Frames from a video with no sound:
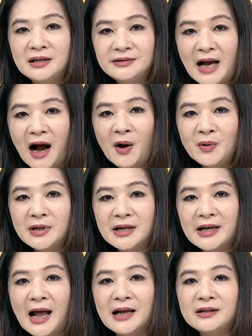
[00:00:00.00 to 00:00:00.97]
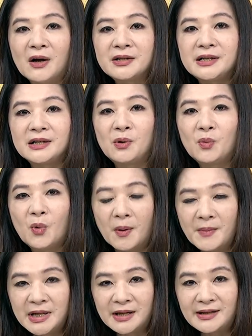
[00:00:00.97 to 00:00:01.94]
然后呢，看到这个我
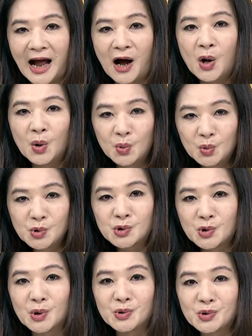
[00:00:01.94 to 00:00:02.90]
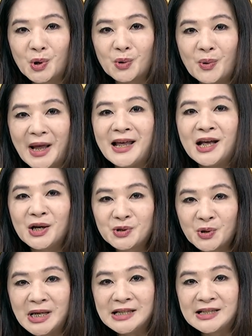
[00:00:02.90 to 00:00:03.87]
们的党无所作为，
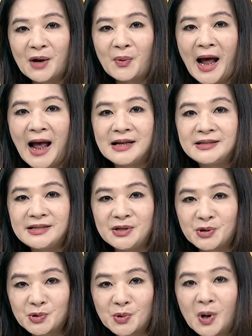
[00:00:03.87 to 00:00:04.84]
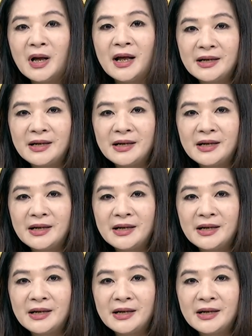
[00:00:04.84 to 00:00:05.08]
所以才会喊起说